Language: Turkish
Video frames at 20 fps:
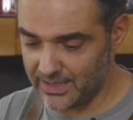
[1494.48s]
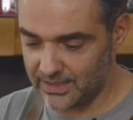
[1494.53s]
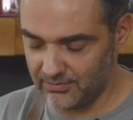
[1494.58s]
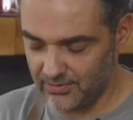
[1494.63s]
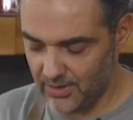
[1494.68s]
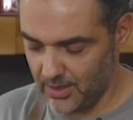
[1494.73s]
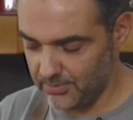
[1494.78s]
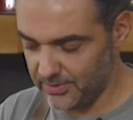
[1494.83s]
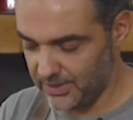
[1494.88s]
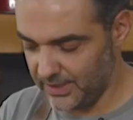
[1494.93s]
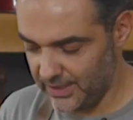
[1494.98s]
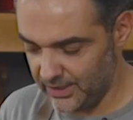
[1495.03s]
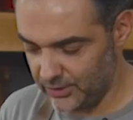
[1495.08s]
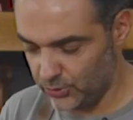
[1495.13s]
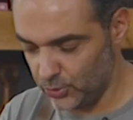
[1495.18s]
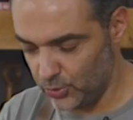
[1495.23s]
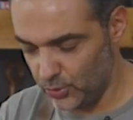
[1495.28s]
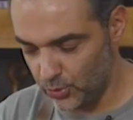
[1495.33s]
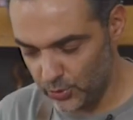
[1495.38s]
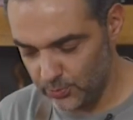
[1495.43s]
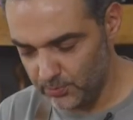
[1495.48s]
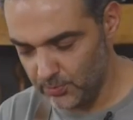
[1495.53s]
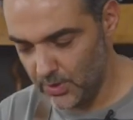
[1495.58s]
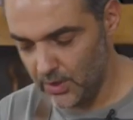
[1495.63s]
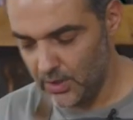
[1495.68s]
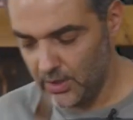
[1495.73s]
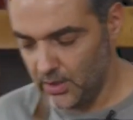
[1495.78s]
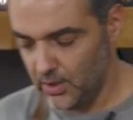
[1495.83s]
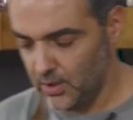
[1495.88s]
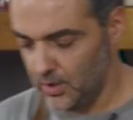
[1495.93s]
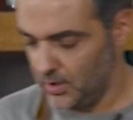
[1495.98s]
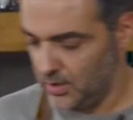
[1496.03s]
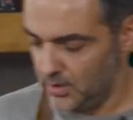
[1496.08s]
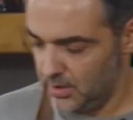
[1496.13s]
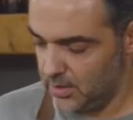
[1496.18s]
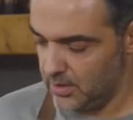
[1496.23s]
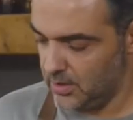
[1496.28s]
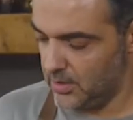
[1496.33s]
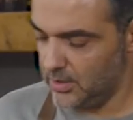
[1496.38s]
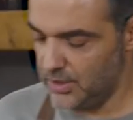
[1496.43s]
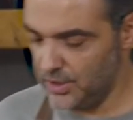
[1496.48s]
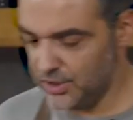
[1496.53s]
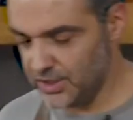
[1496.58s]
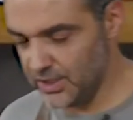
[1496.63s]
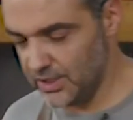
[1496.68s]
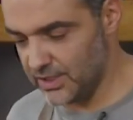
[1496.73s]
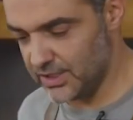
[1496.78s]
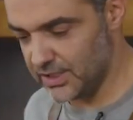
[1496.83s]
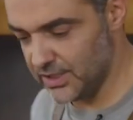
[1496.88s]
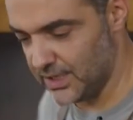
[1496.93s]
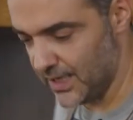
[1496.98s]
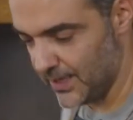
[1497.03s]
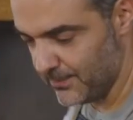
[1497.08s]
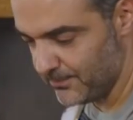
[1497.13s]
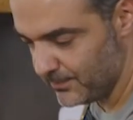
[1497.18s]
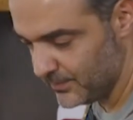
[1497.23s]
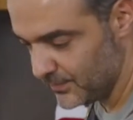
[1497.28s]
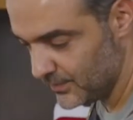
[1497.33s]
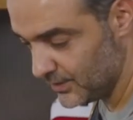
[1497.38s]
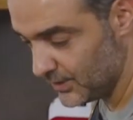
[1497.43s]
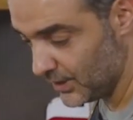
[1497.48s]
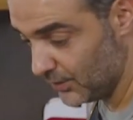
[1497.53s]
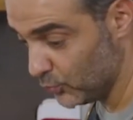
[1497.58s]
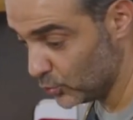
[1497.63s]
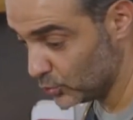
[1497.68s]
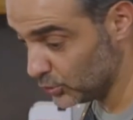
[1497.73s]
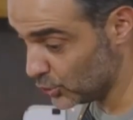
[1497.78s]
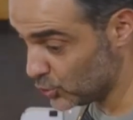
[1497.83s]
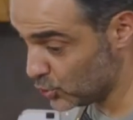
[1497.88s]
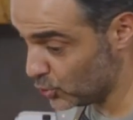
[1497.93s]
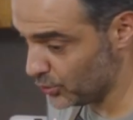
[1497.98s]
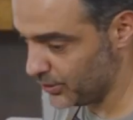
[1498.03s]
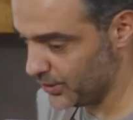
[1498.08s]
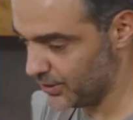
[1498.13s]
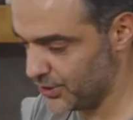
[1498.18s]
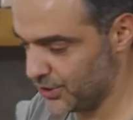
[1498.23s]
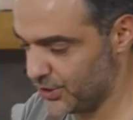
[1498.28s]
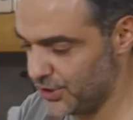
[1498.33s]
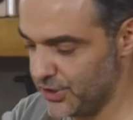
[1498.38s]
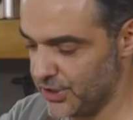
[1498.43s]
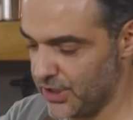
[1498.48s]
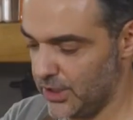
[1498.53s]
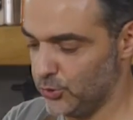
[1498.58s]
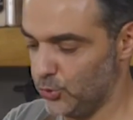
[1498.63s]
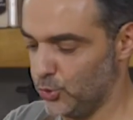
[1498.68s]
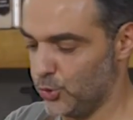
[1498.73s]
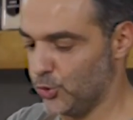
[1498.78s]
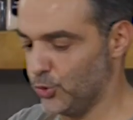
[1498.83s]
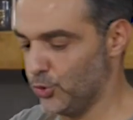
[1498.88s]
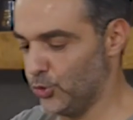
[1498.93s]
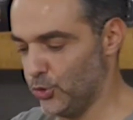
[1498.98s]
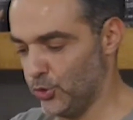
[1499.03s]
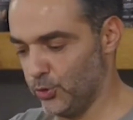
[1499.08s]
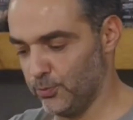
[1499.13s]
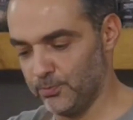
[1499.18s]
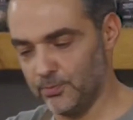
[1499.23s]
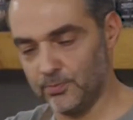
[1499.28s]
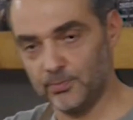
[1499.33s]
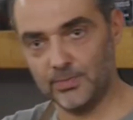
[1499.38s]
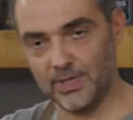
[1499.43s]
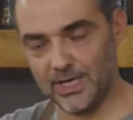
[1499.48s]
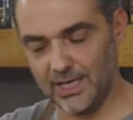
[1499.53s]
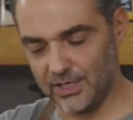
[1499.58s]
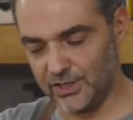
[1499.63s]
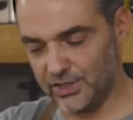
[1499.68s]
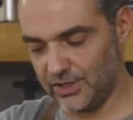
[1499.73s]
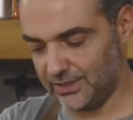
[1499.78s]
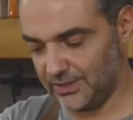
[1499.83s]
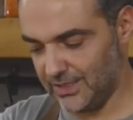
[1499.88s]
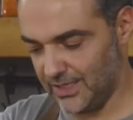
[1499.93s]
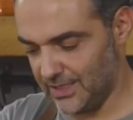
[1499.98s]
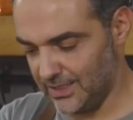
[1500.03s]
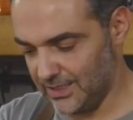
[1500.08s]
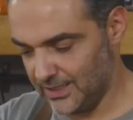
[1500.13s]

kıvamına getiriyorum. İçerisine tavukla çok yakışacağını düşündüğüm birazcık da